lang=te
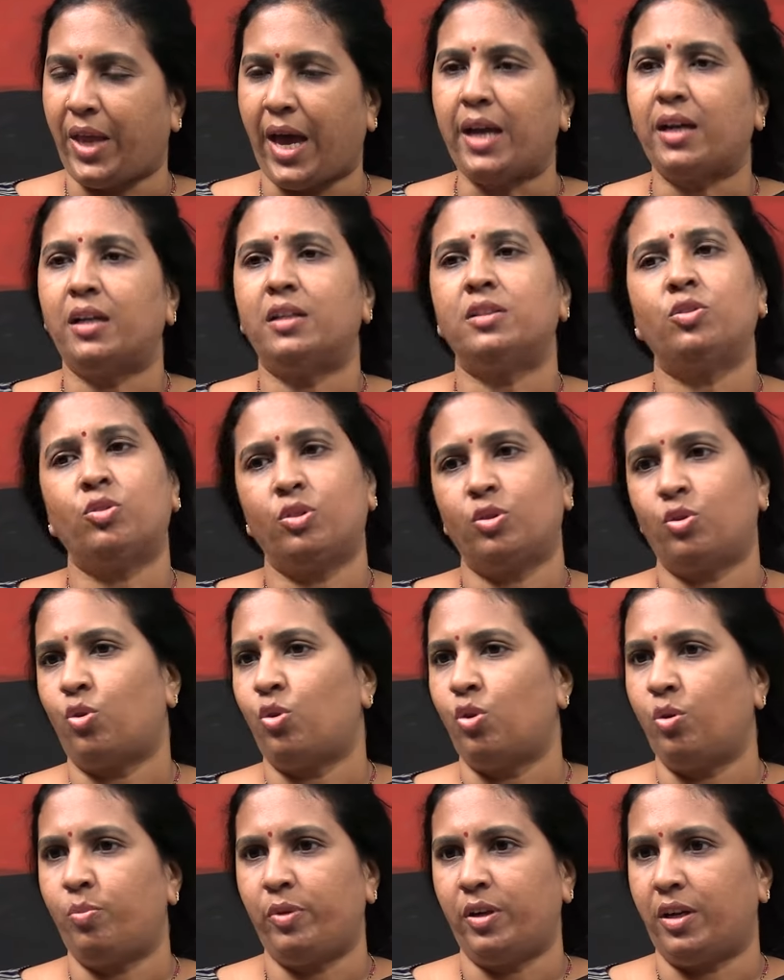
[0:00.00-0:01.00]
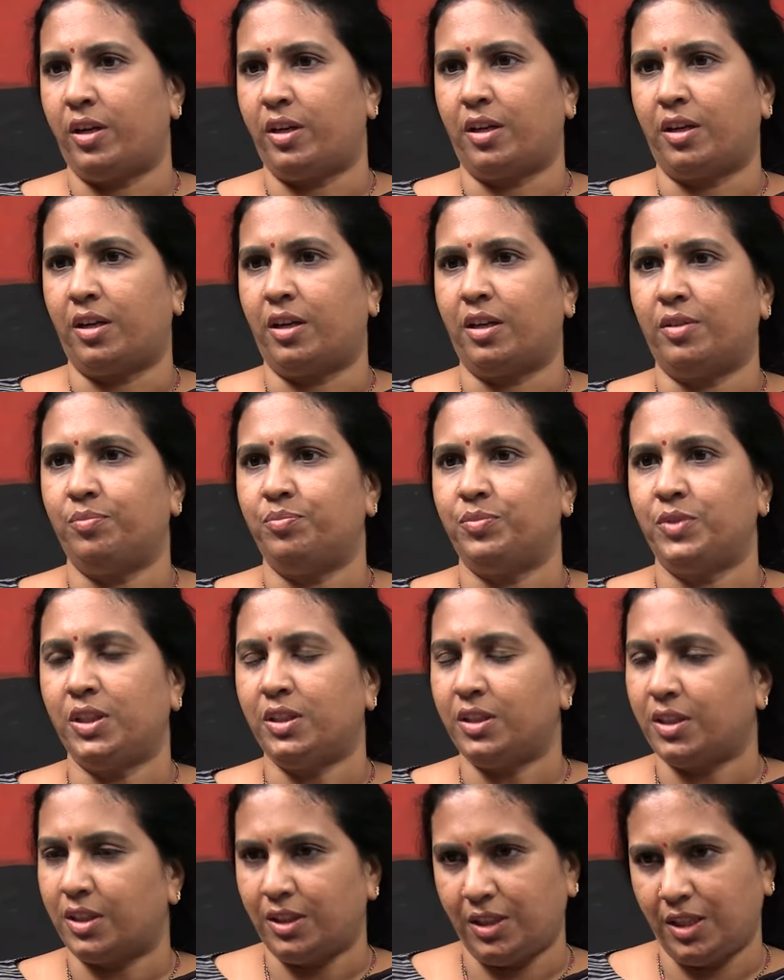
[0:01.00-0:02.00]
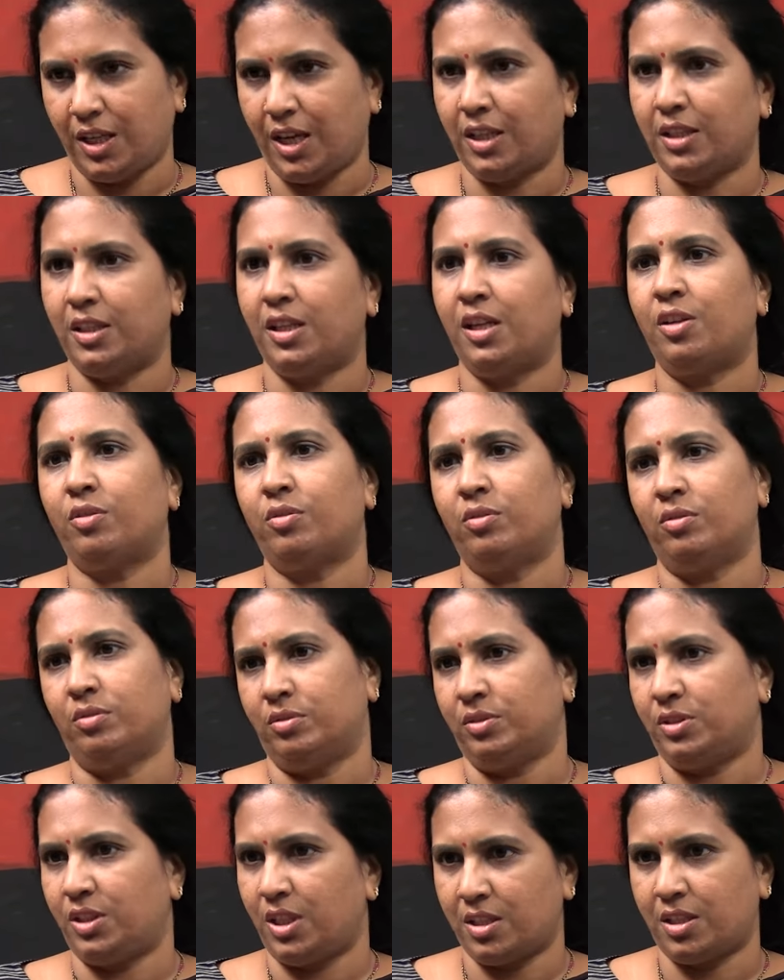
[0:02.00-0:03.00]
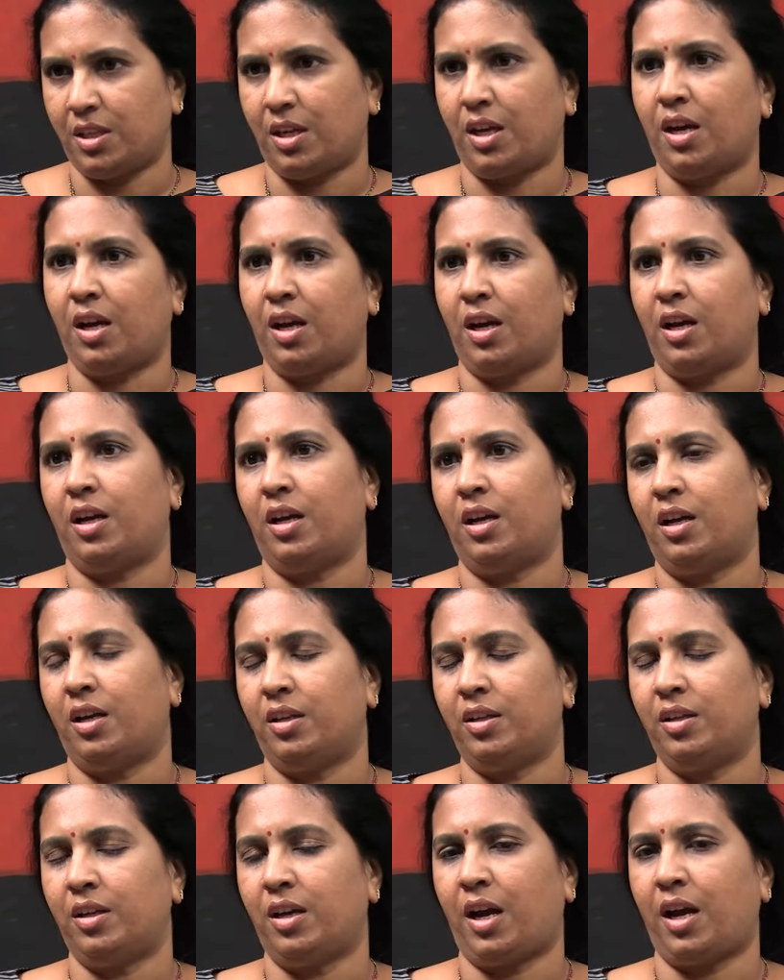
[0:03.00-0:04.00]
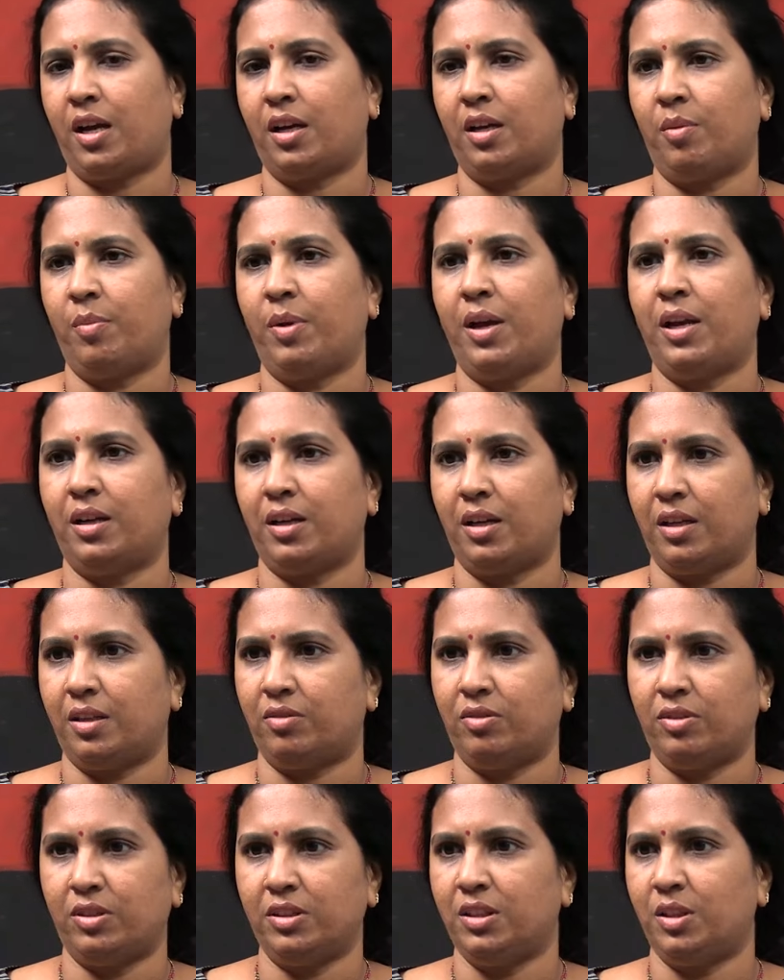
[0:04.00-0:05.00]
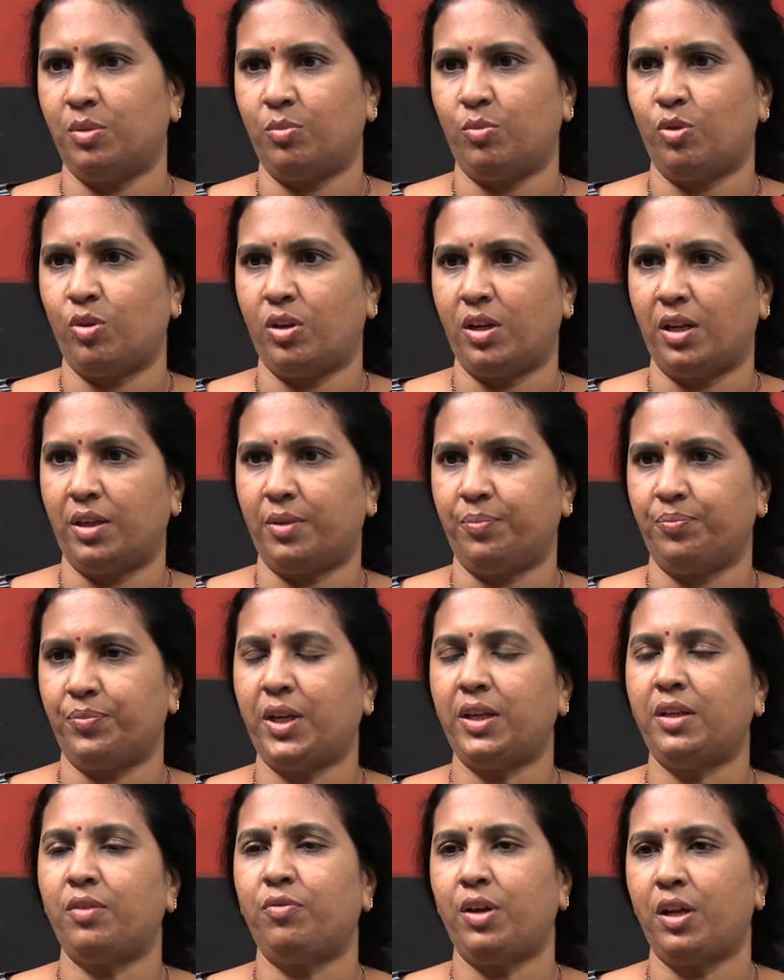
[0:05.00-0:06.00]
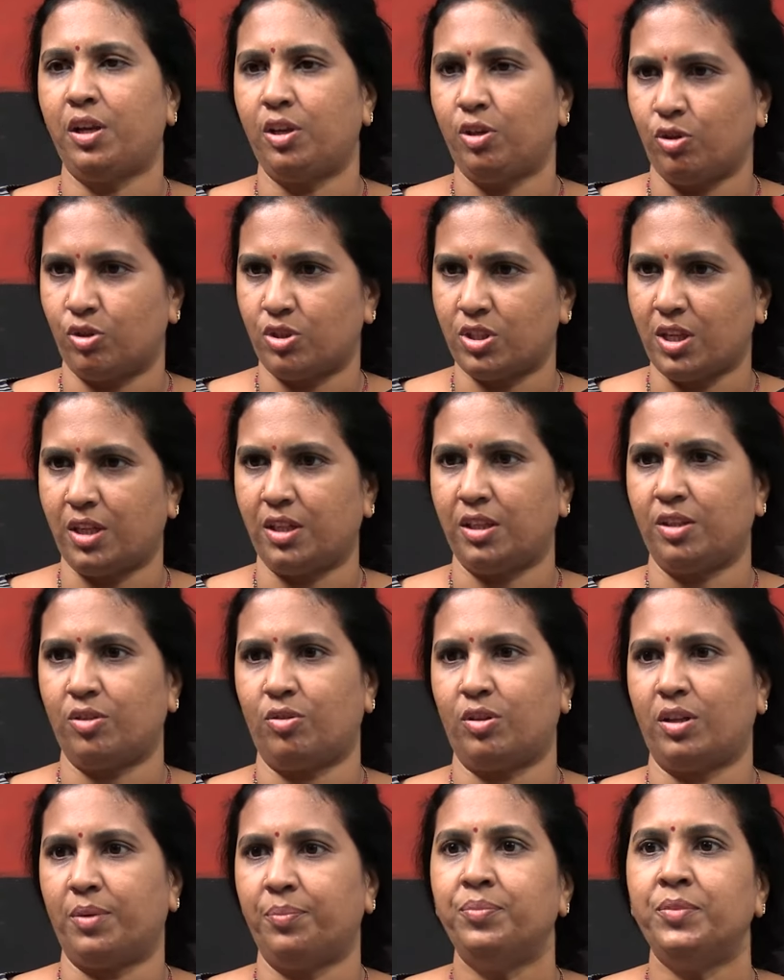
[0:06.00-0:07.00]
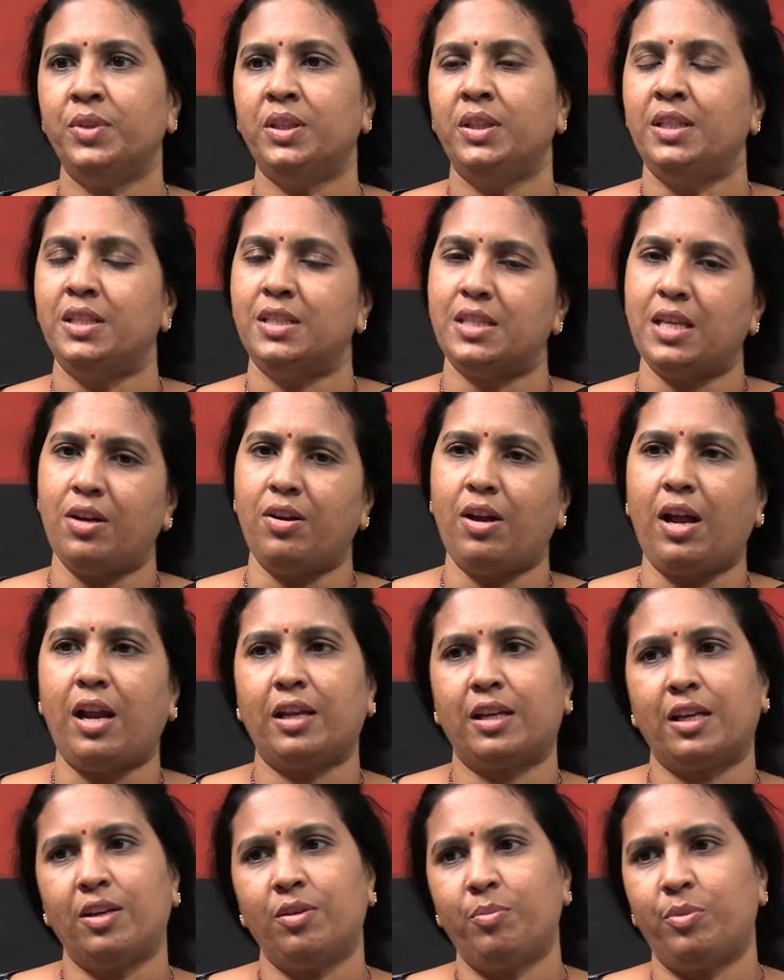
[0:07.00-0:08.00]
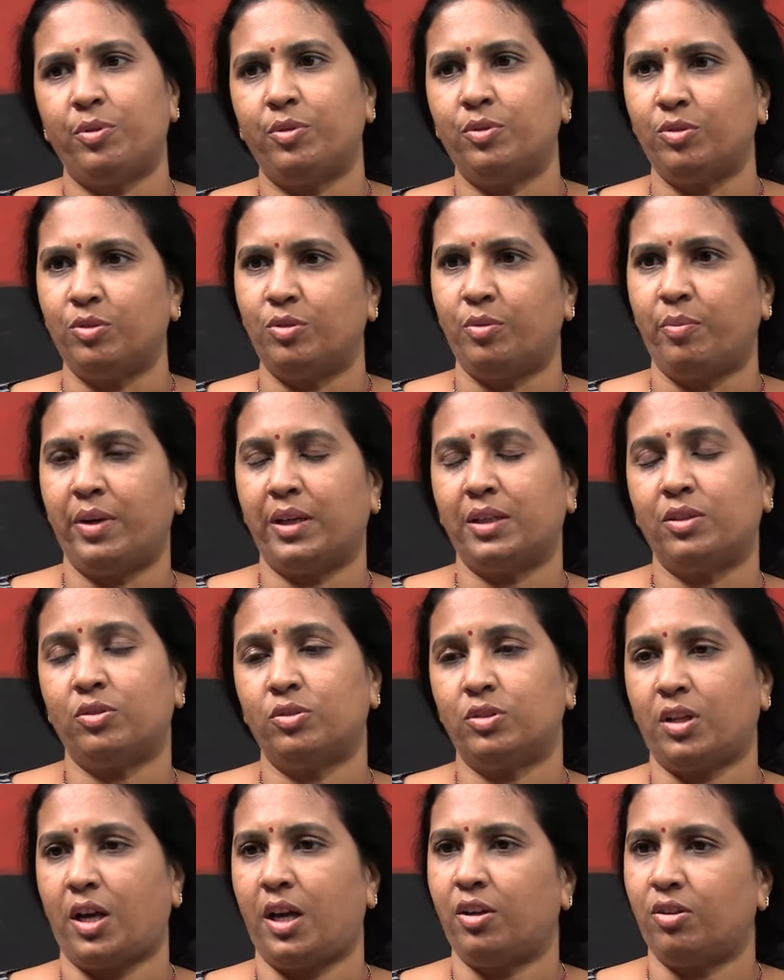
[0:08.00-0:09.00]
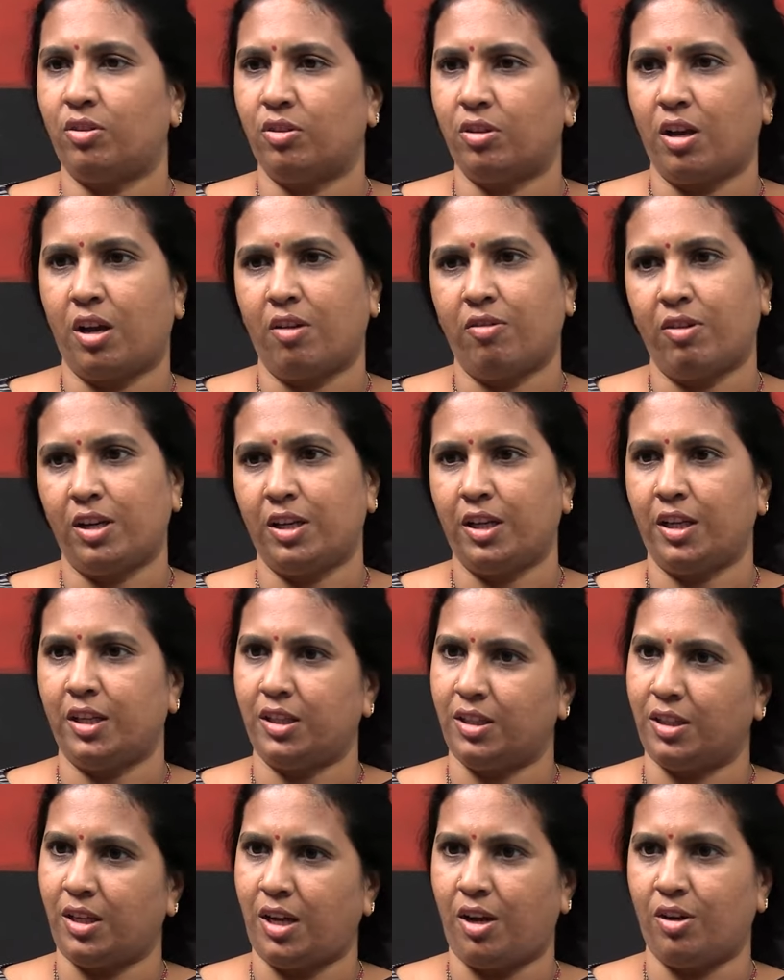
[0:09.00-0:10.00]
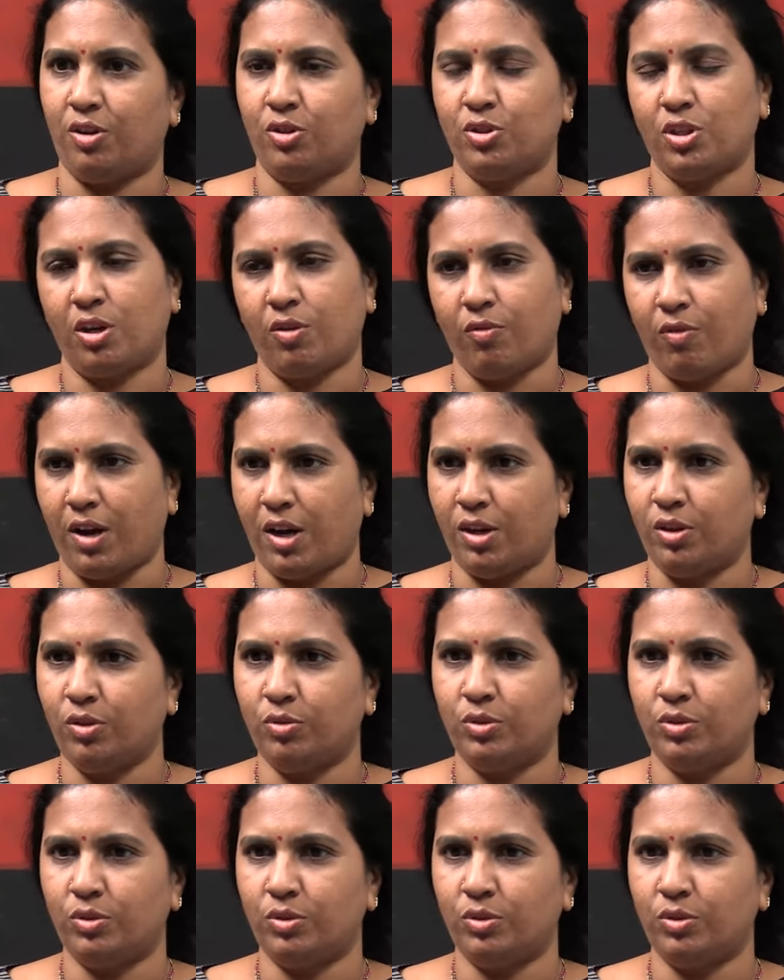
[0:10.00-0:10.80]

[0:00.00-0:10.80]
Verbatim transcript: అర్హత కూడా కోల్పోయాడు అక్కడ ఎందుకంటే ఈ ఐదేళ్ళు చేసిన ఈ అక్రమాలే కానివ్వండి దీని మూలాన అంటే ఫెయిల్యూర్స్ అన్నీ కూడా సరే వాళ్ళకి ఇప్పుడు మనకు నాయకుడు కావాలి అనే ఆలోచనలో వాళ్ళు